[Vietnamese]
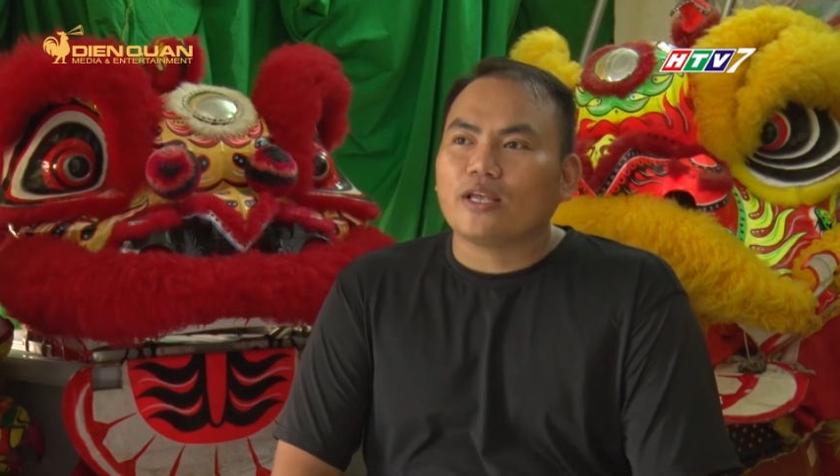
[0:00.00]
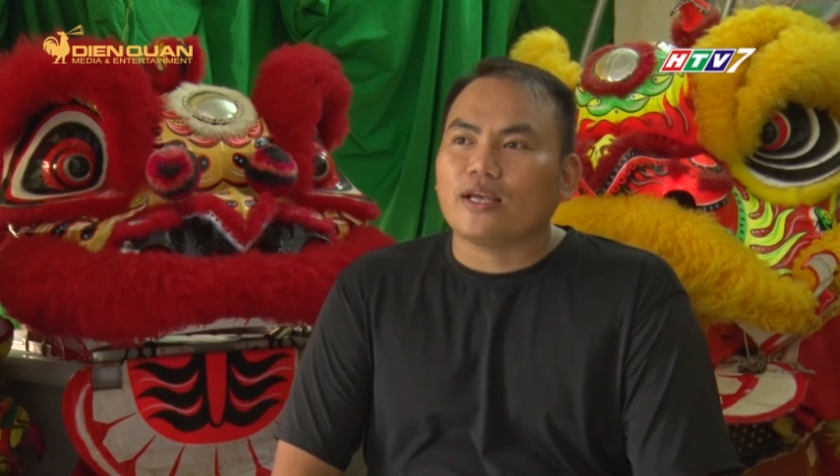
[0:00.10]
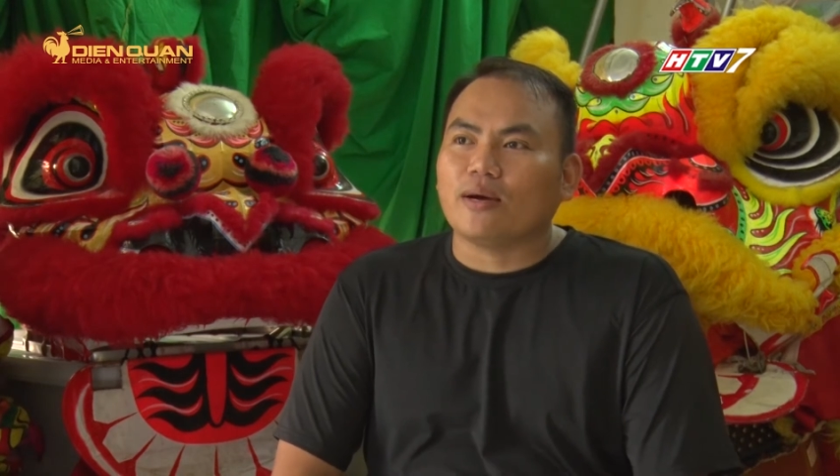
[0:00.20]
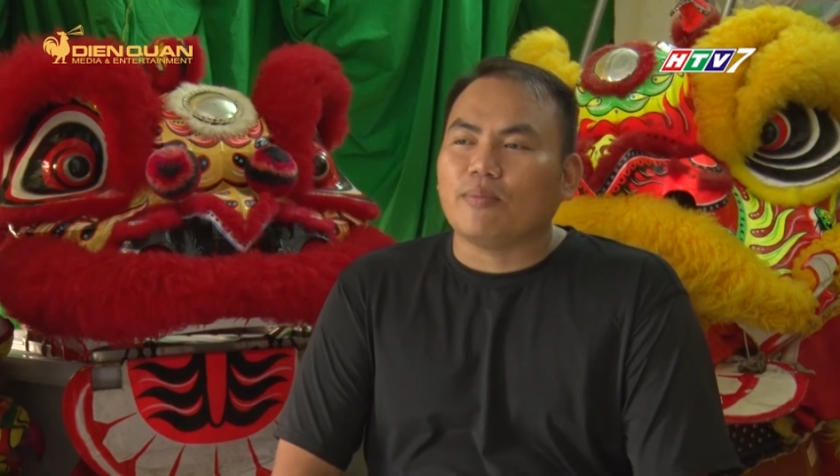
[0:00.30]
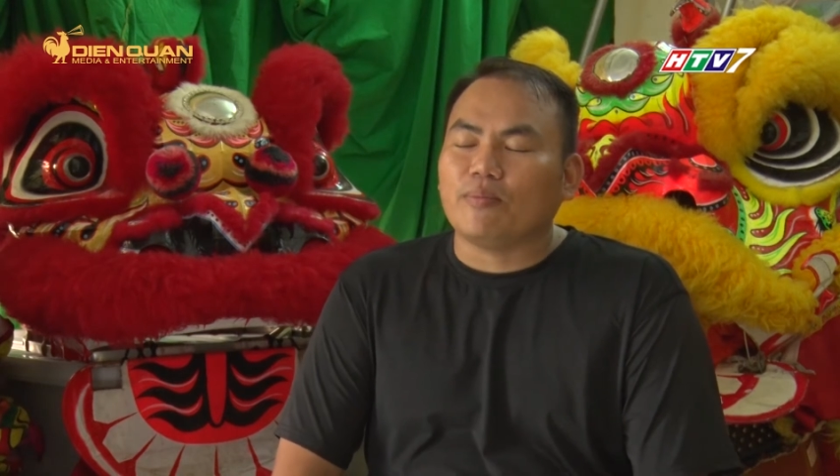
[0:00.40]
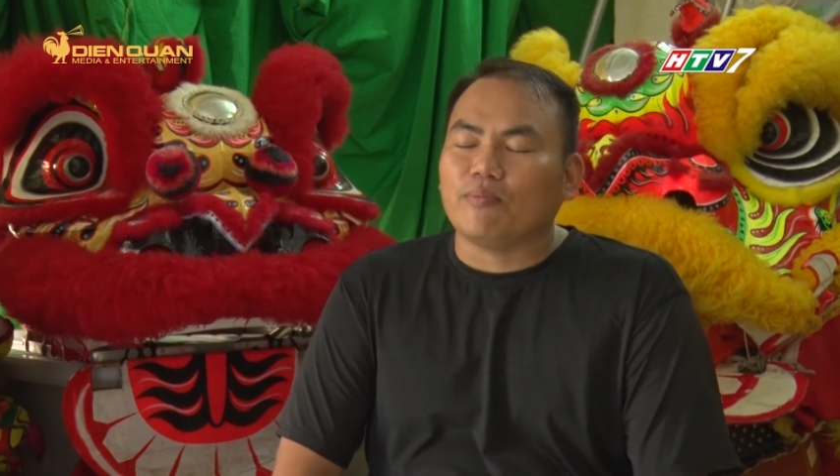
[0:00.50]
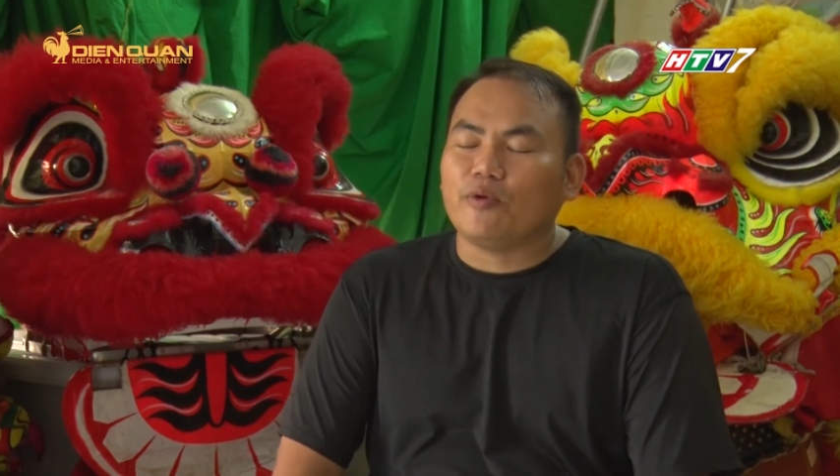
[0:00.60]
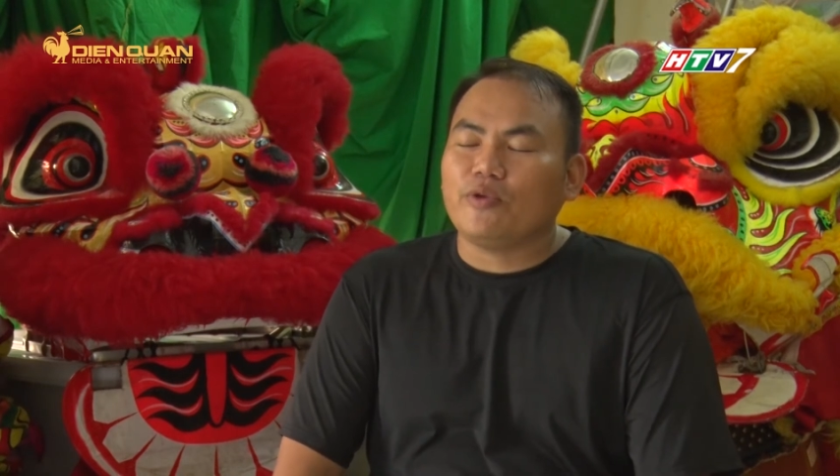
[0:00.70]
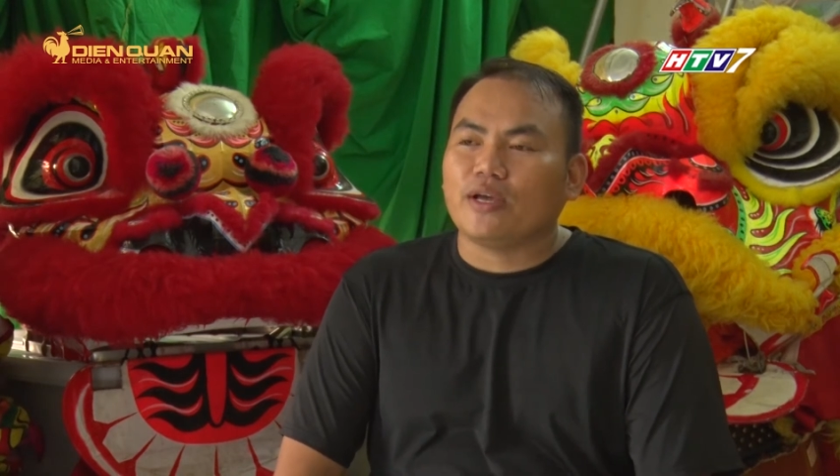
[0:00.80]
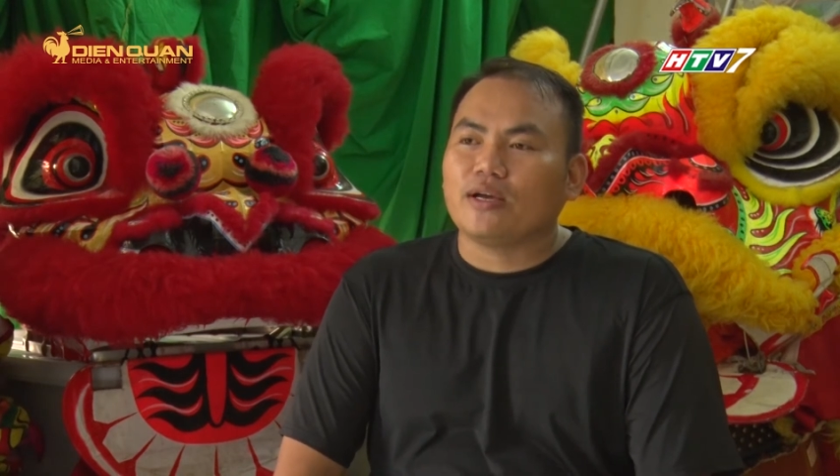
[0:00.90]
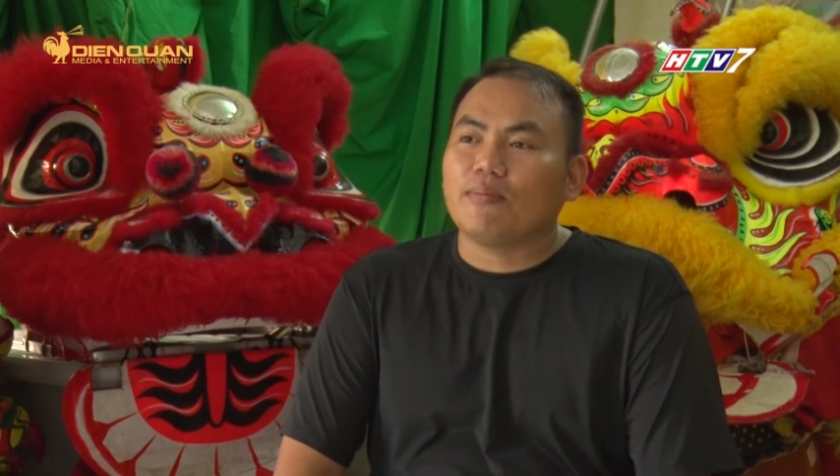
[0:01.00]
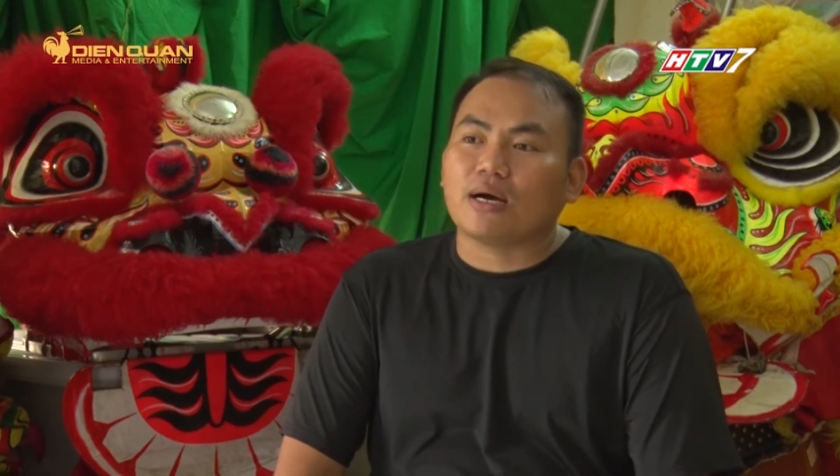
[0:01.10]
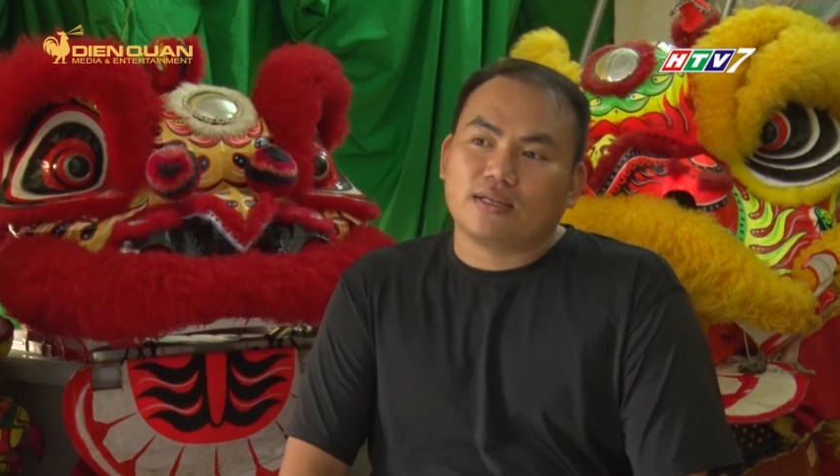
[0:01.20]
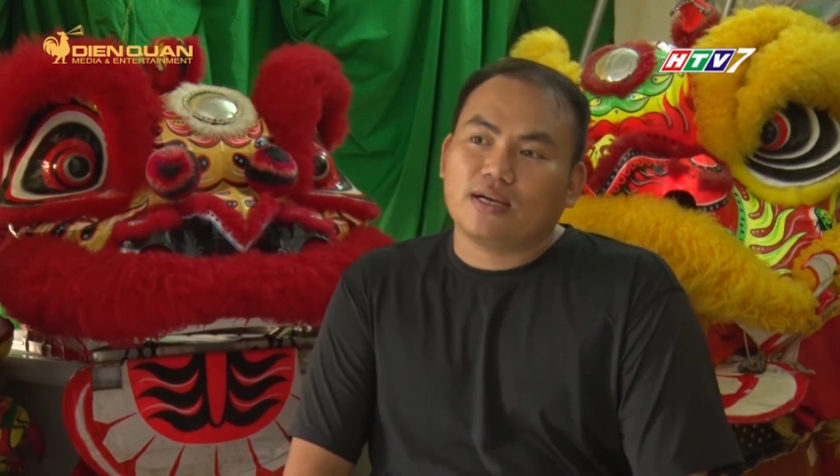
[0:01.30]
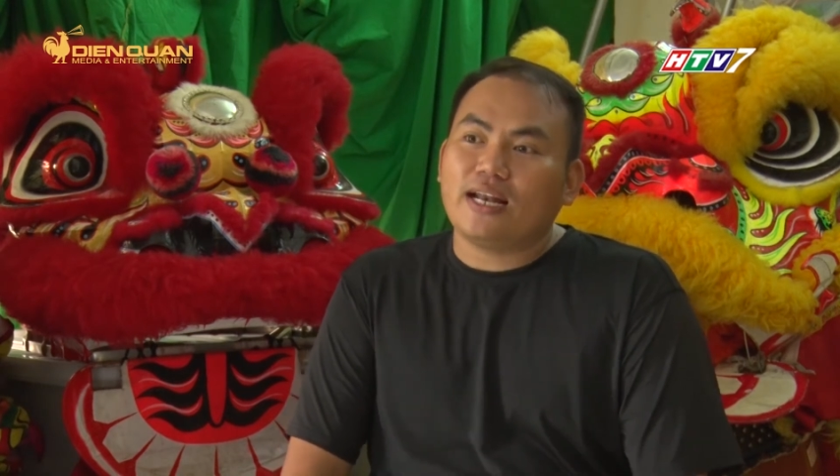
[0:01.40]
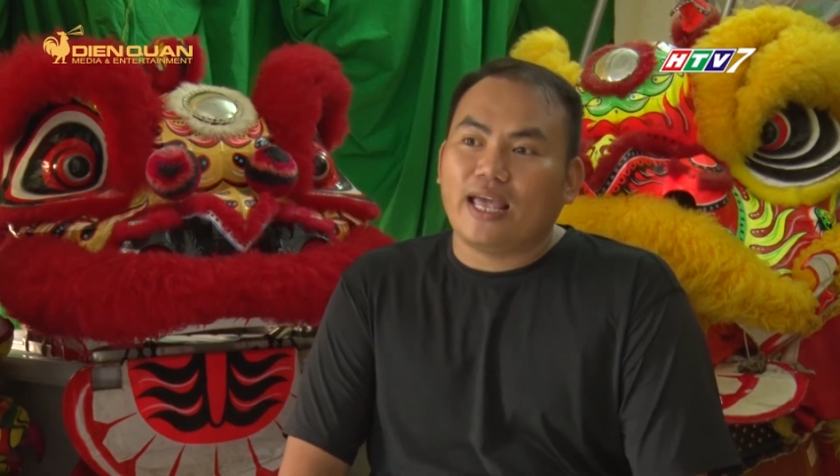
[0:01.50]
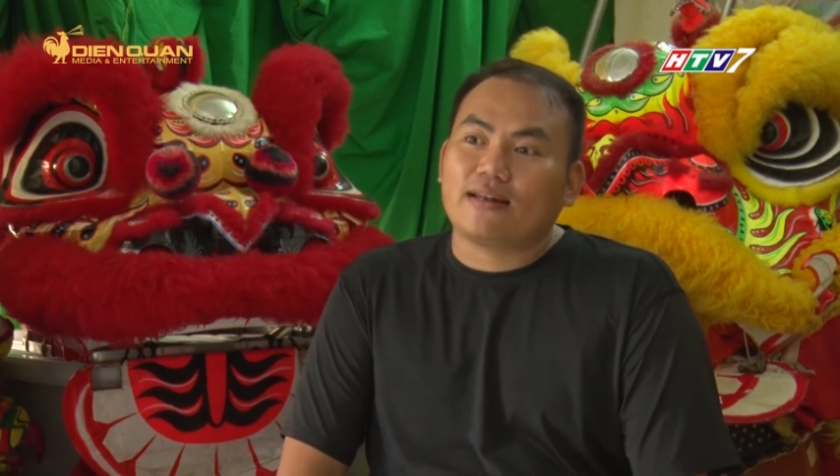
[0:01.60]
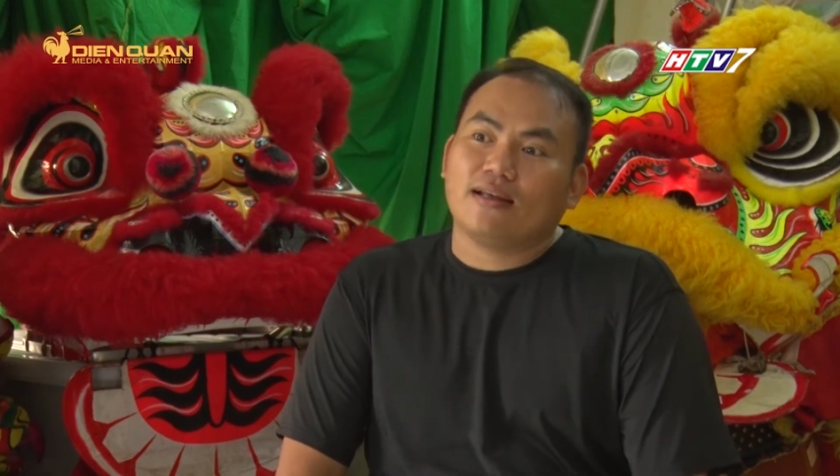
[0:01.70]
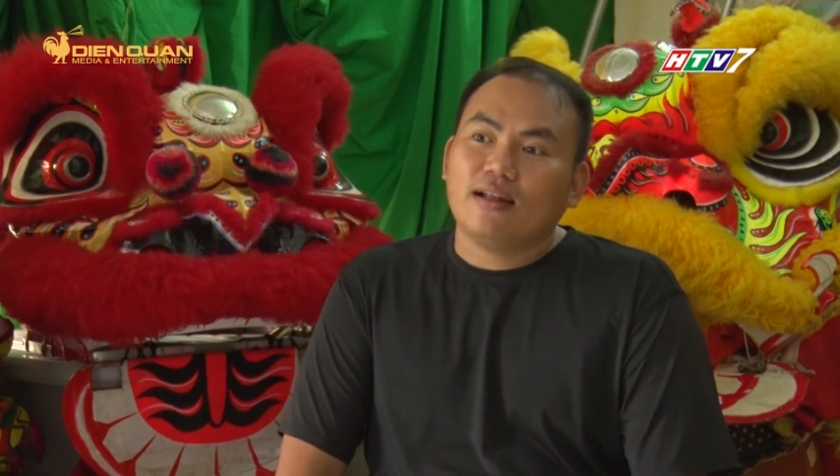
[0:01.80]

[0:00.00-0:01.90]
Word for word: thì mình biểu diễn cái bật những cái đèn đó